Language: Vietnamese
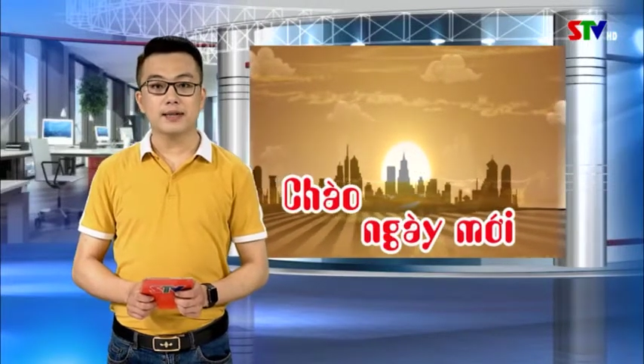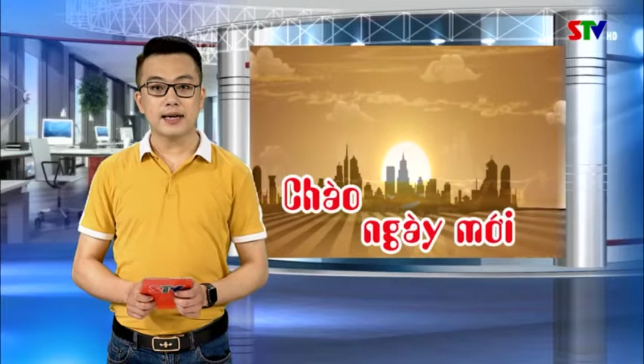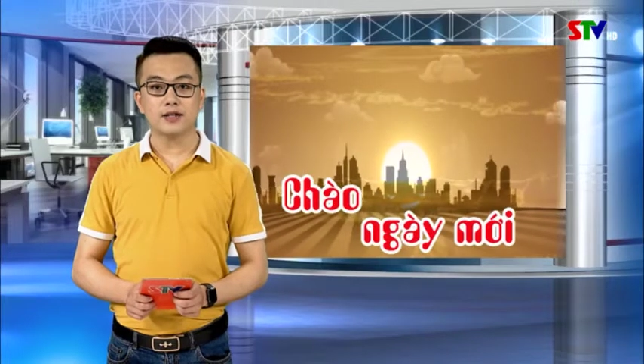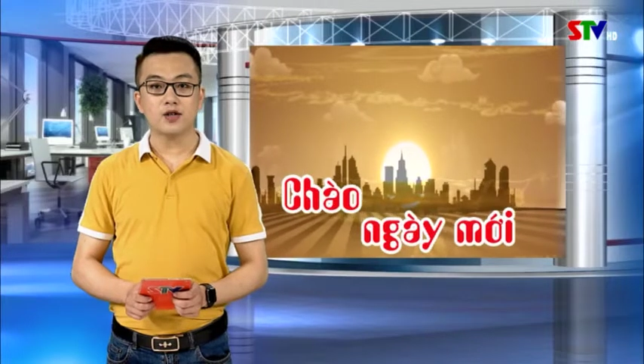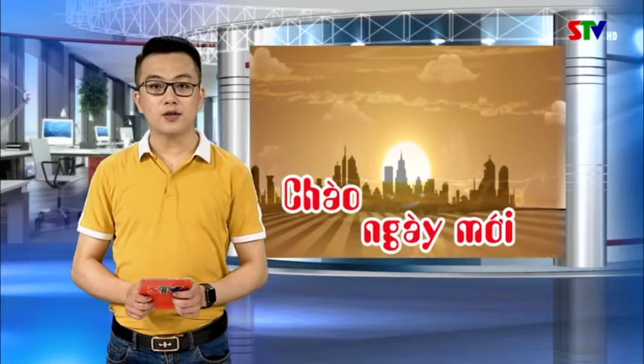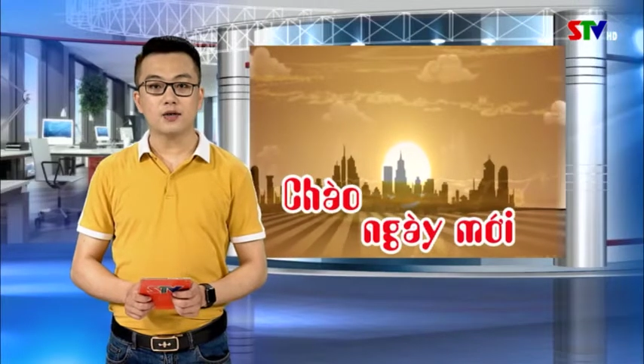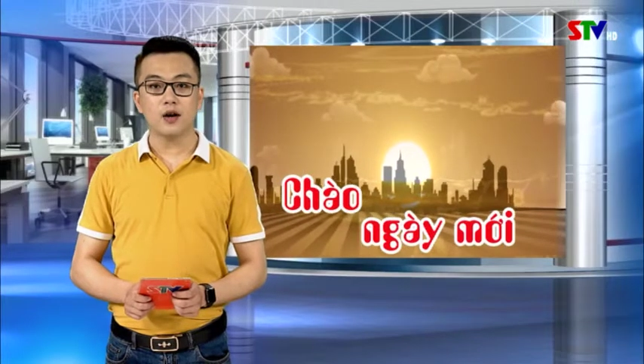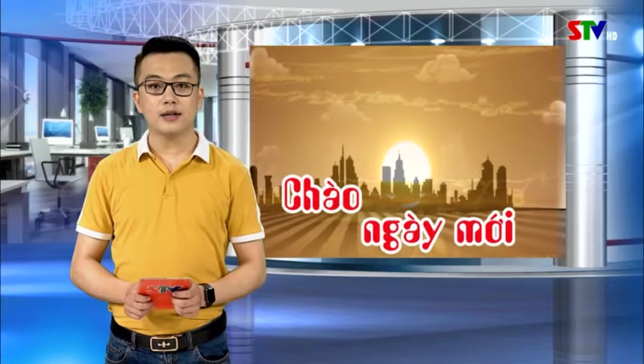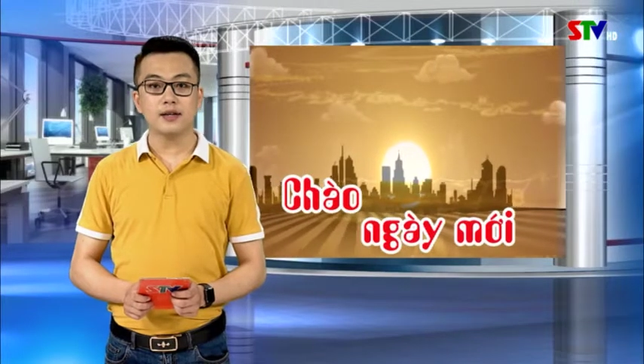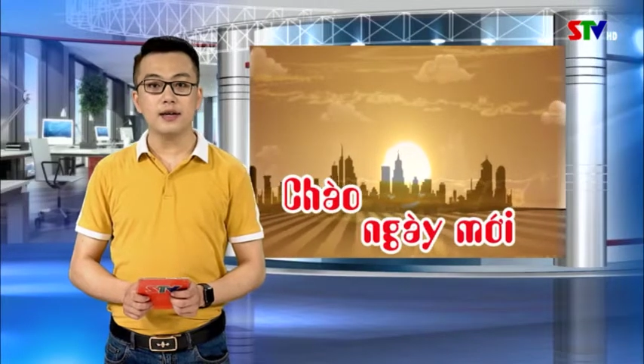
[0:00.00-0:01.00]
nhà trường có
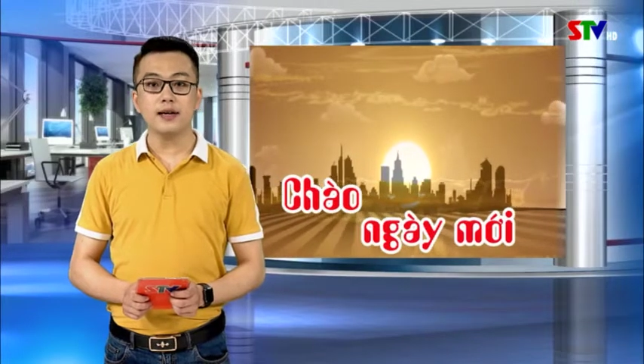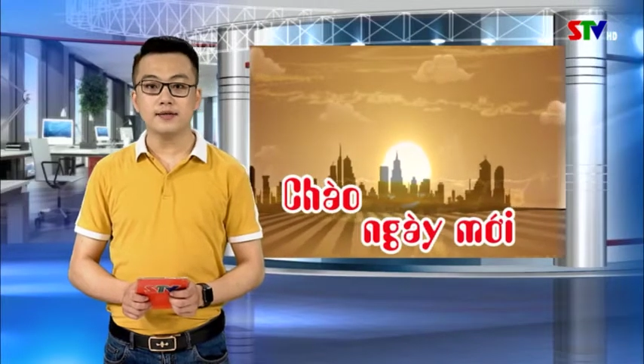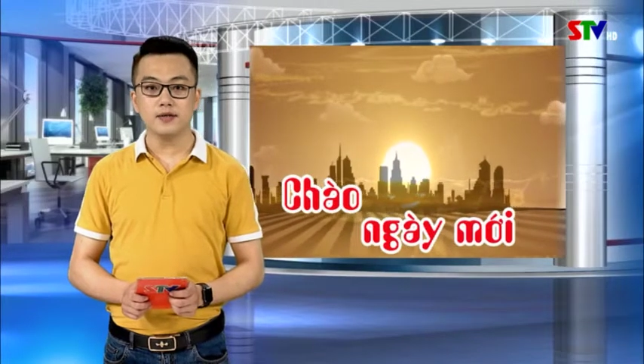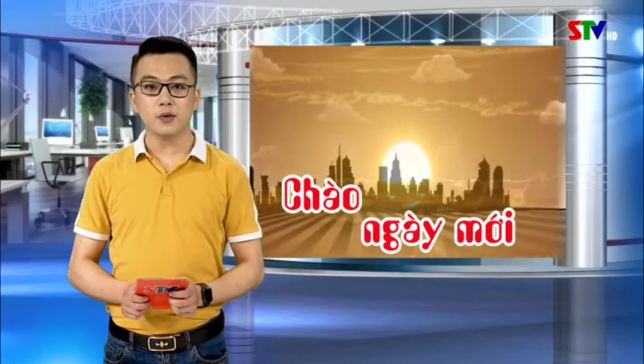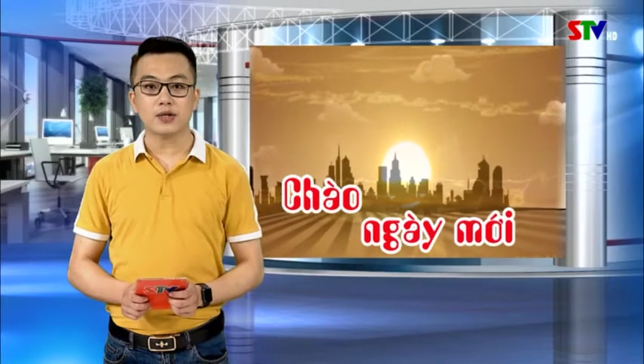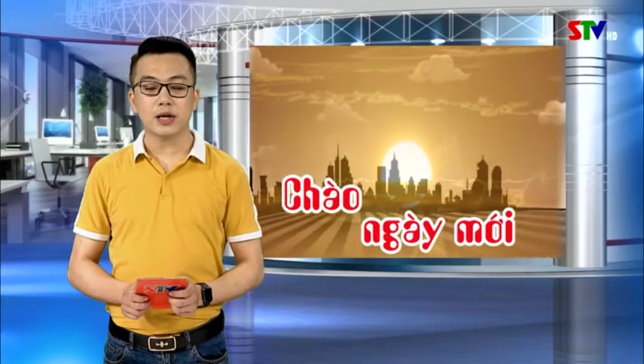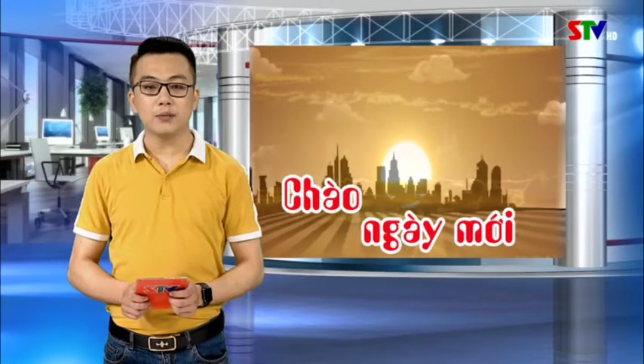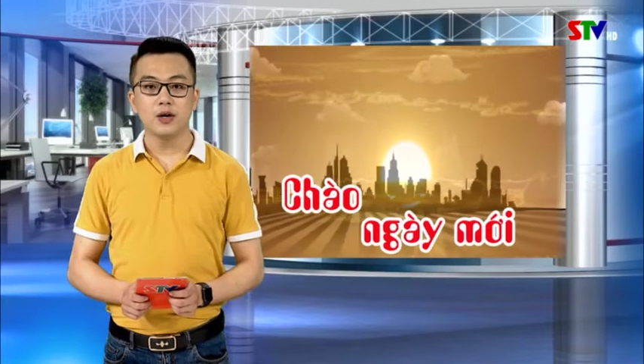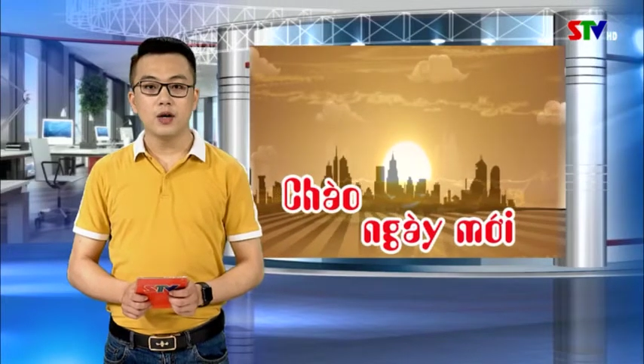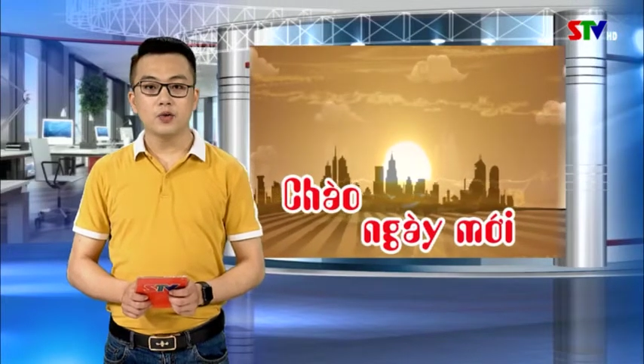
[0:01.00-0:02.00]
ý nghĩa hết sức quan trọng
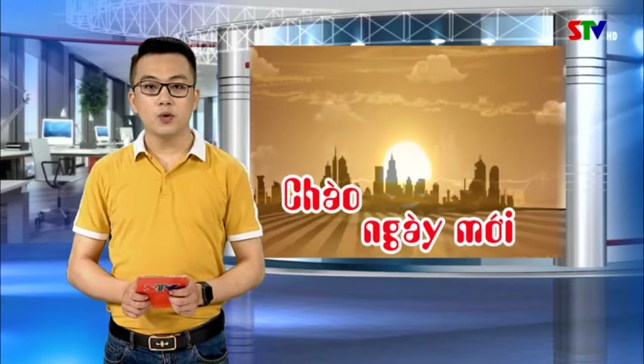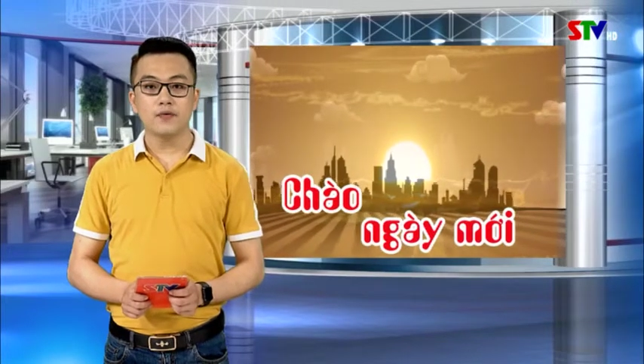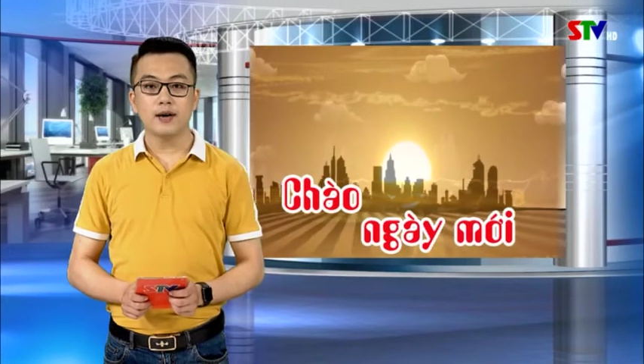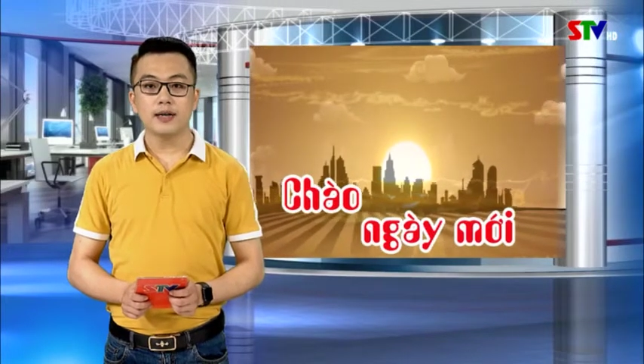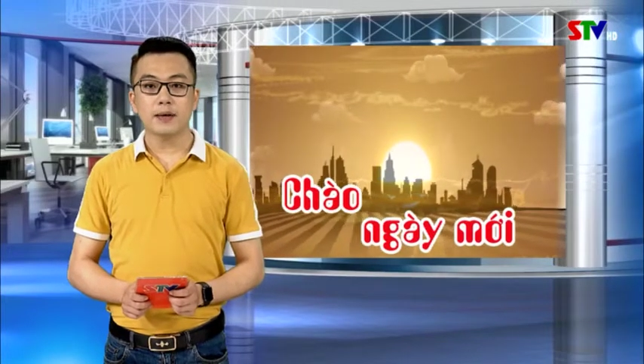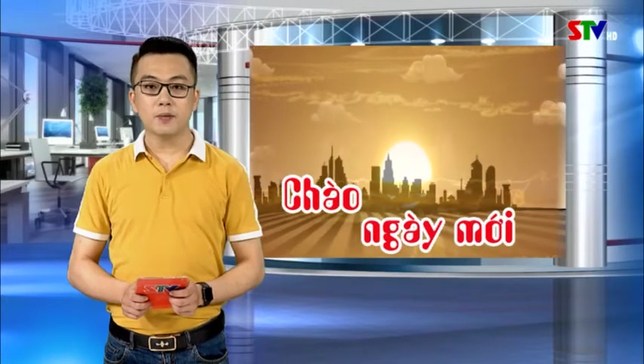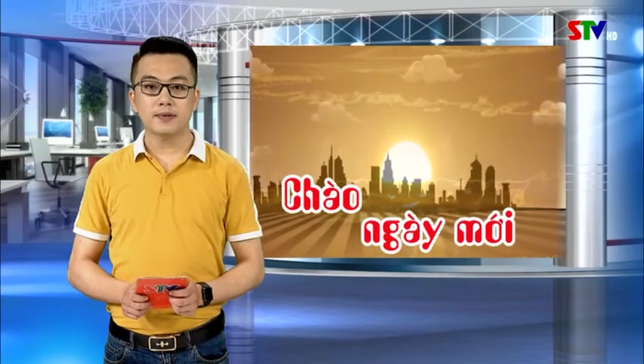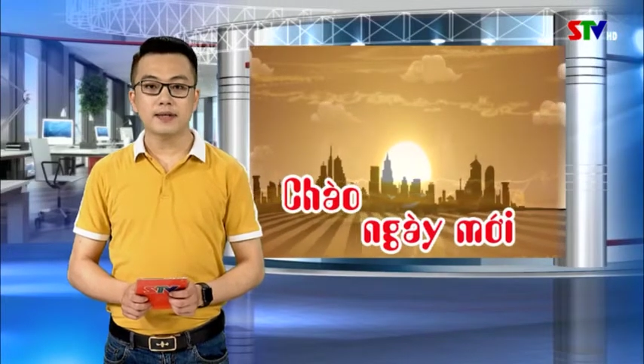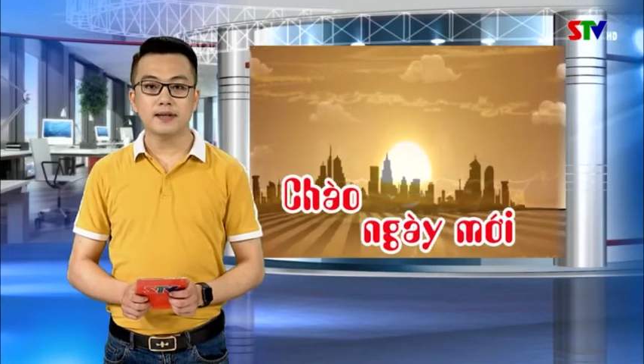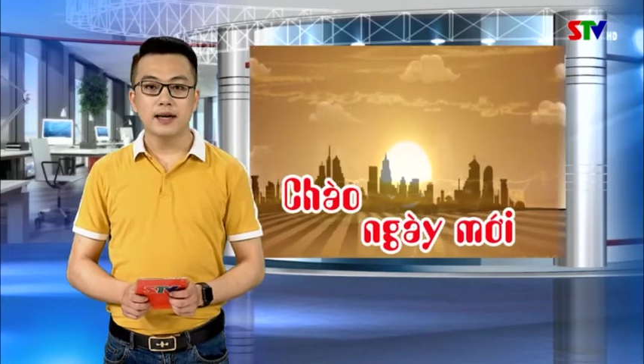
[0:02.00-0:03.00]
đối với các em học
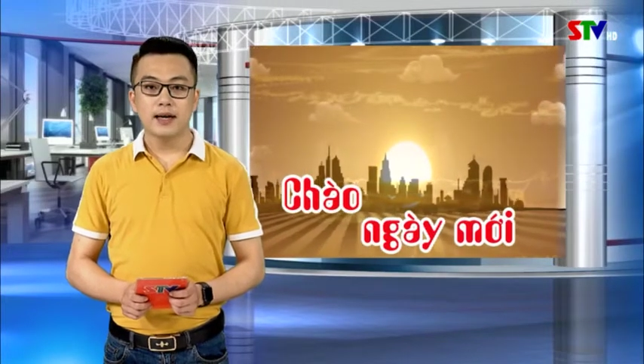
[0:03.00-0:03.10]
sinh.